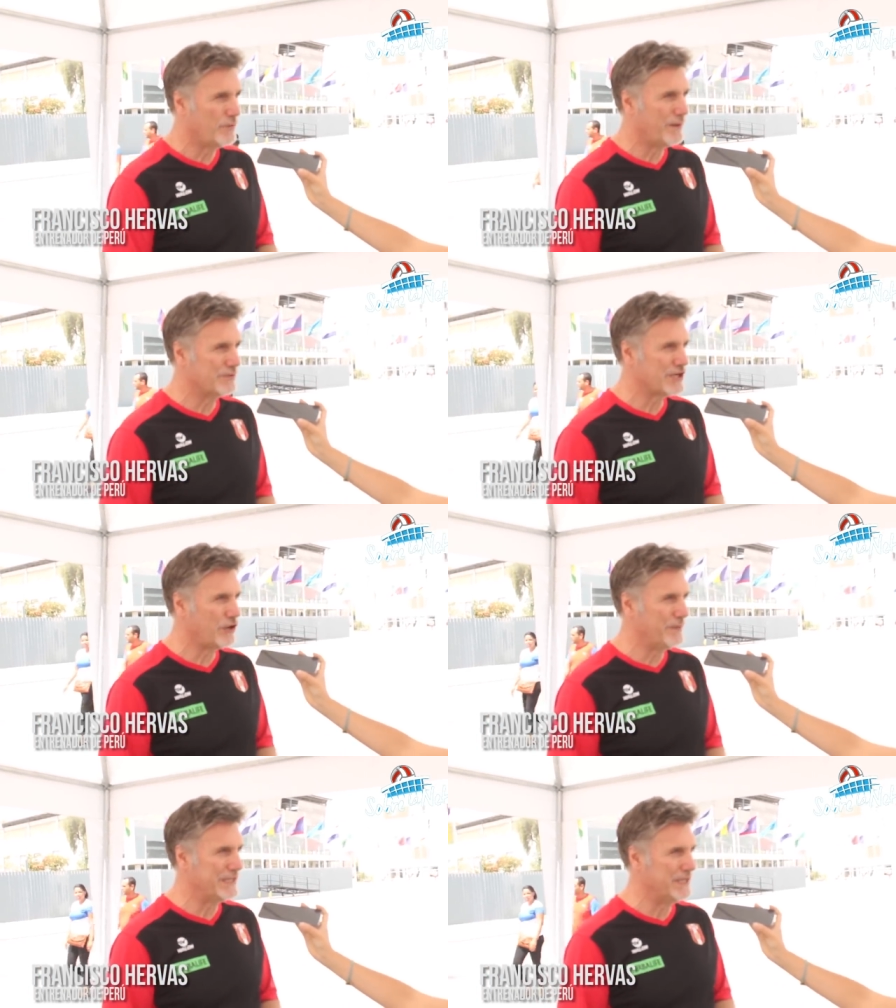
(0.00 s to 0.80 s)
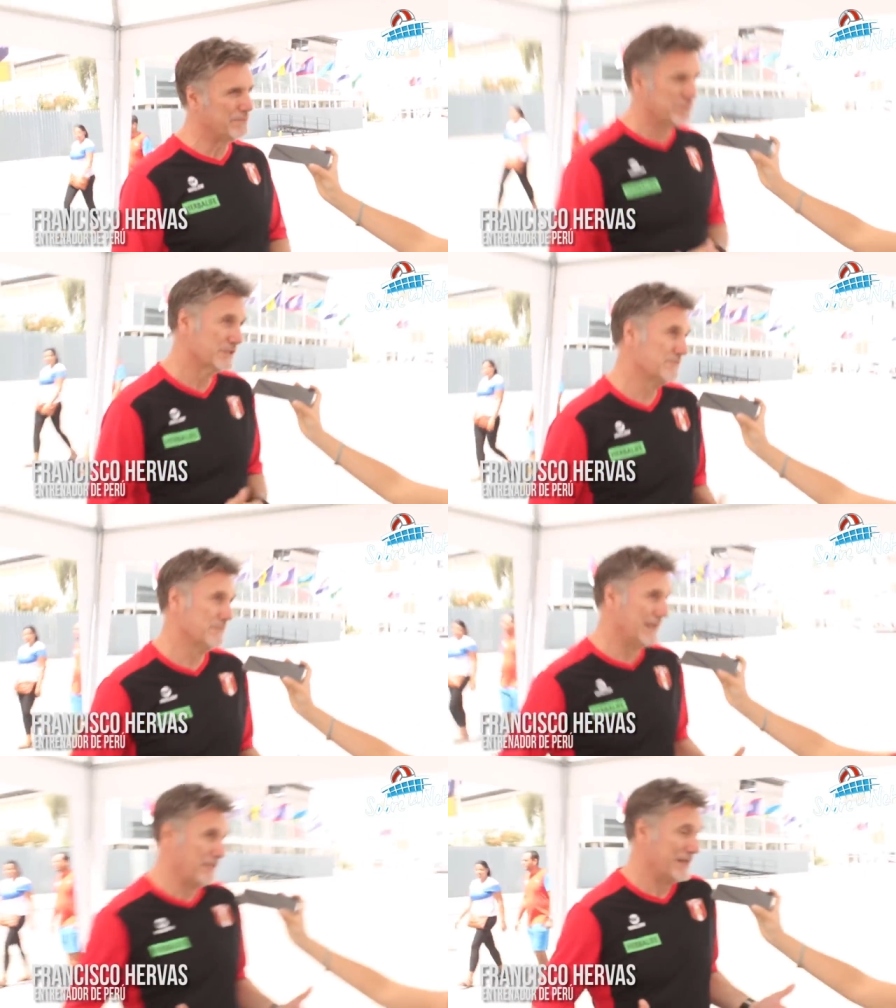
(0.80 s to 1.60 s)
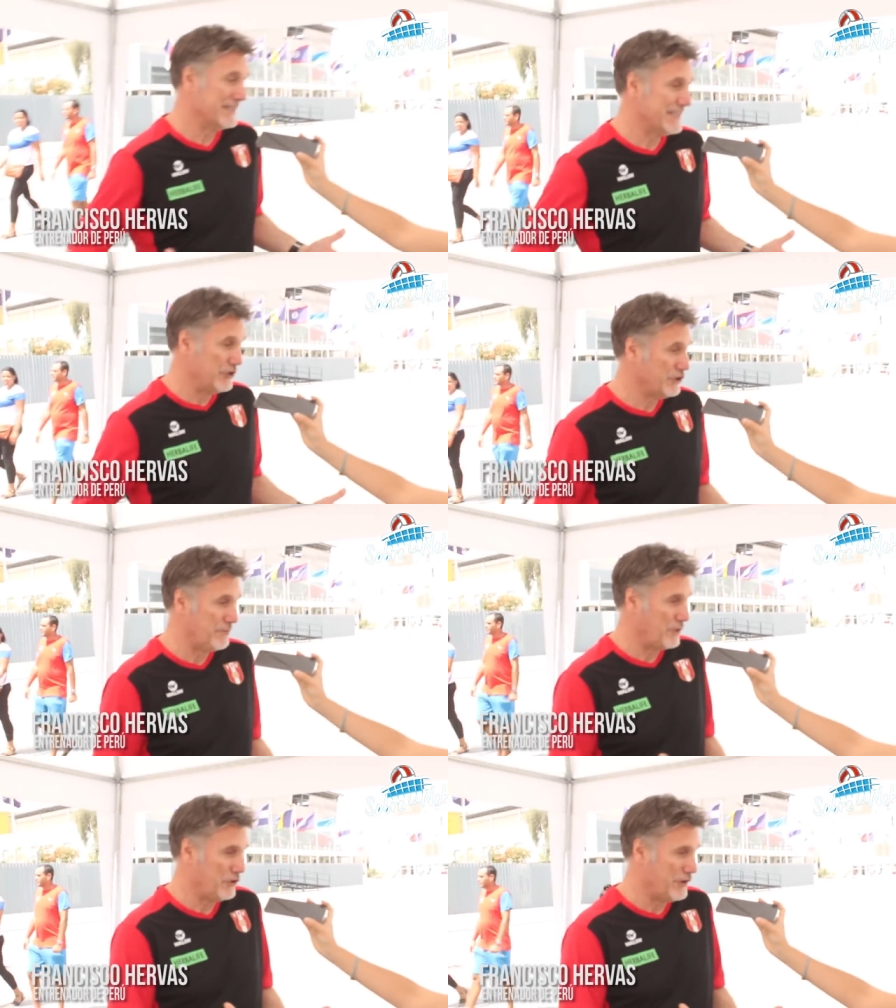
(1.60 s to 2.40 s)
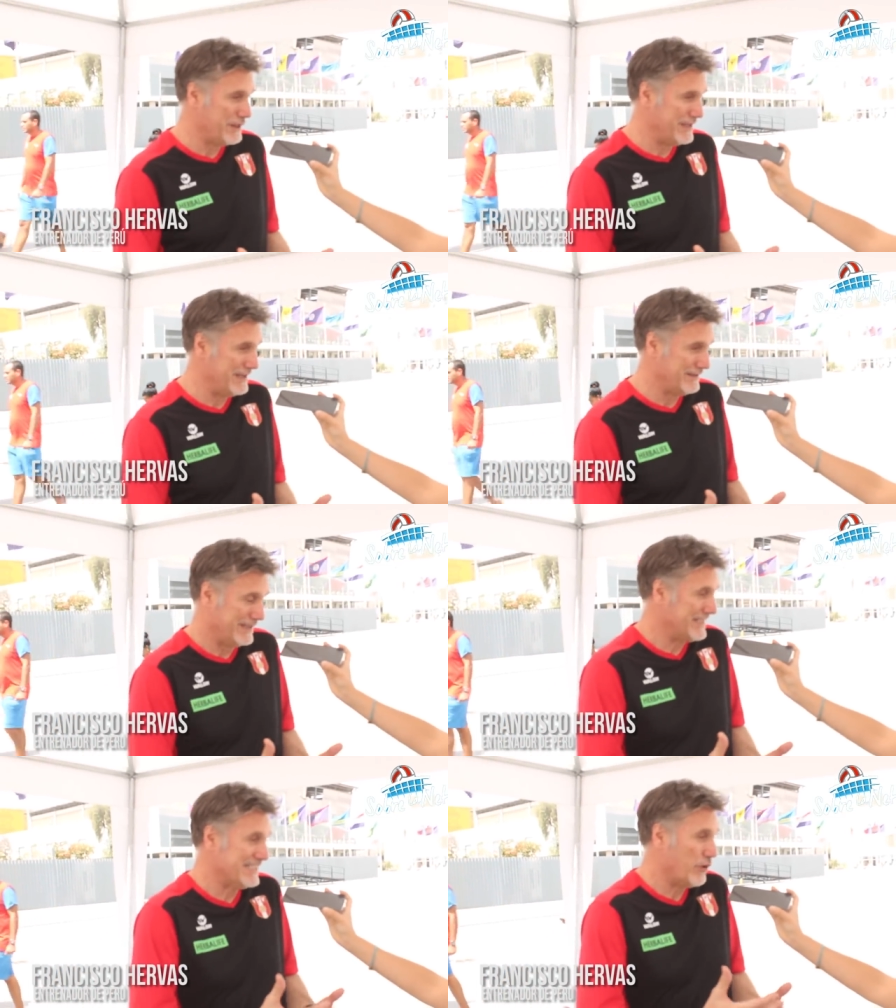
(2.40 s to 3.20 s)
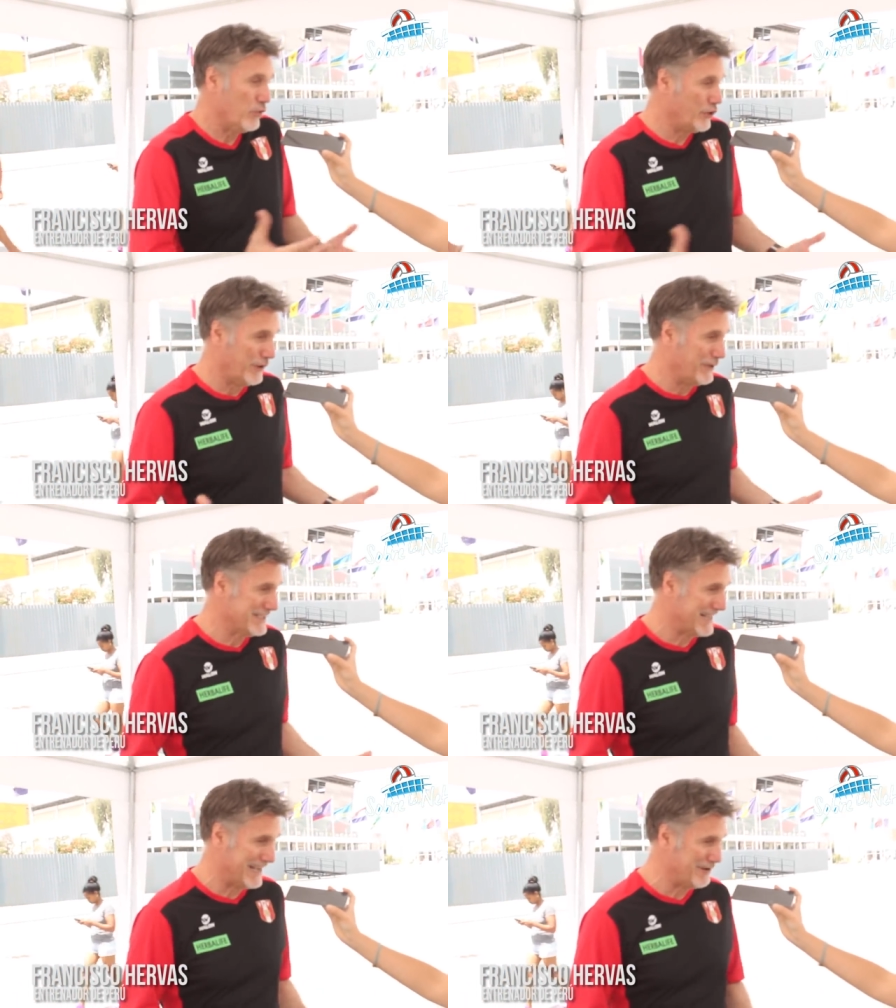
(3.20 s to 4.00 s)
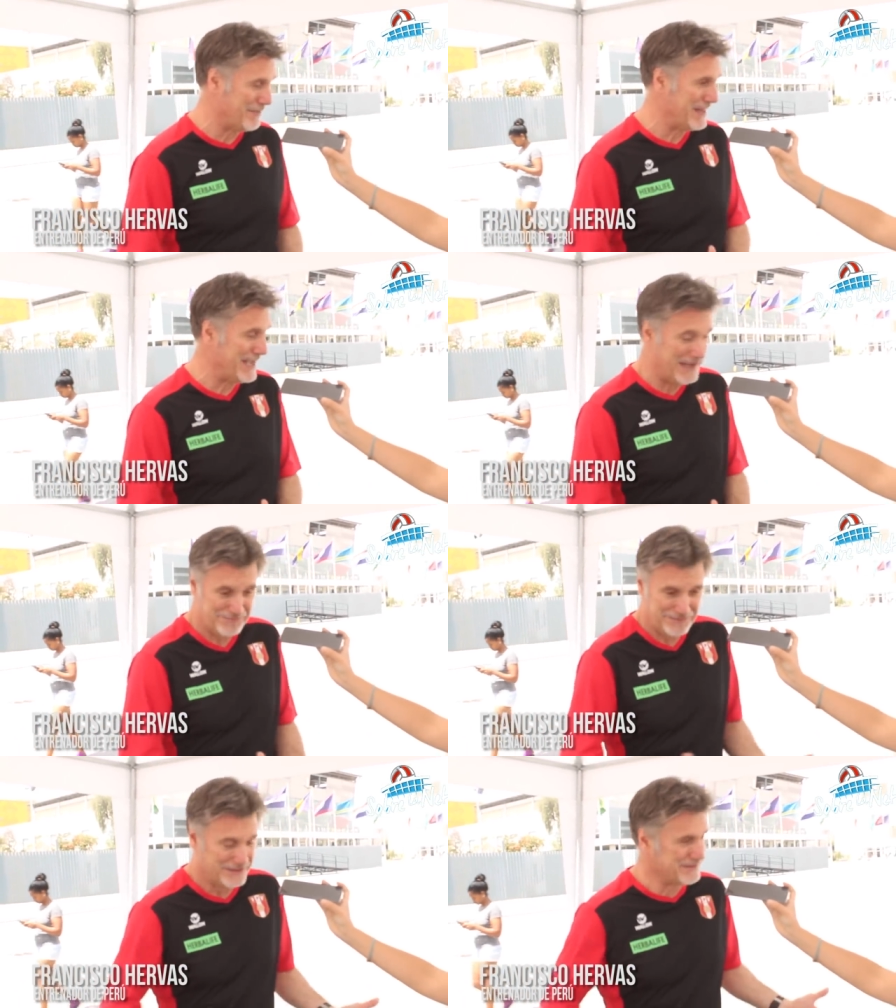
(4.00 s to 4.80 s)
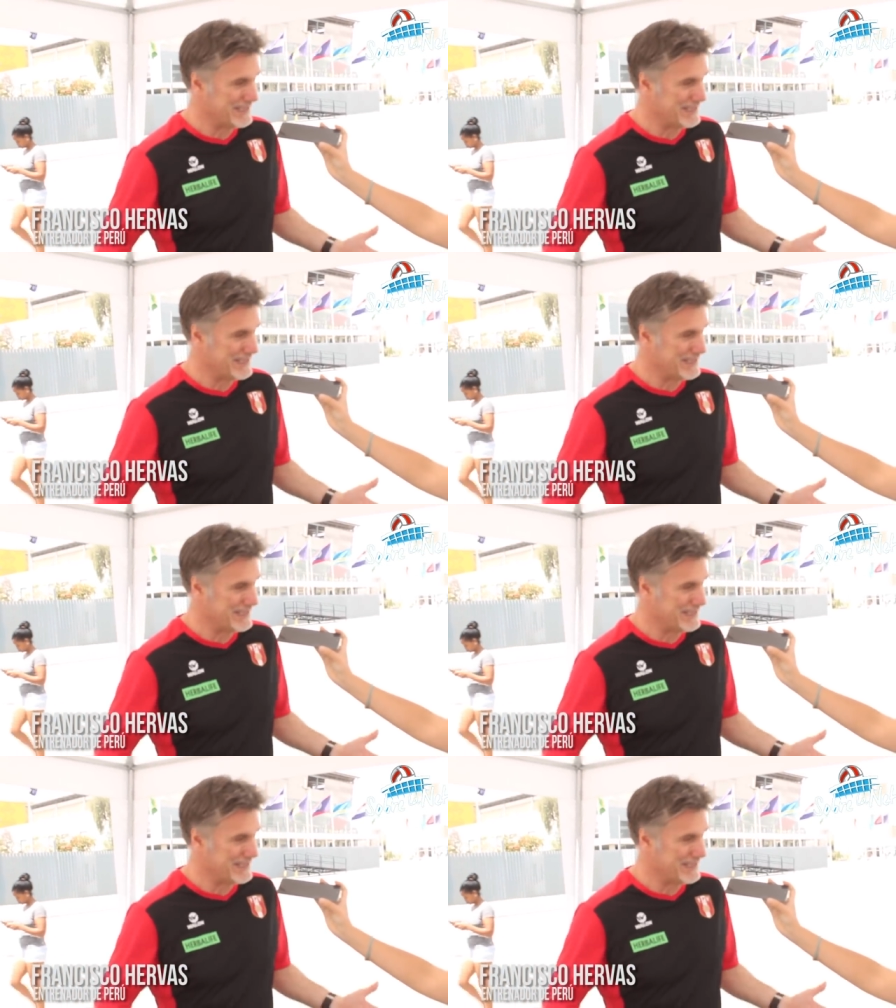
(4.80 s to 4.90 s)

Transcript: ¿cómo vamos a competir, pues la verdad es que no te puedo decir que seguro que voy a sacar una medalla.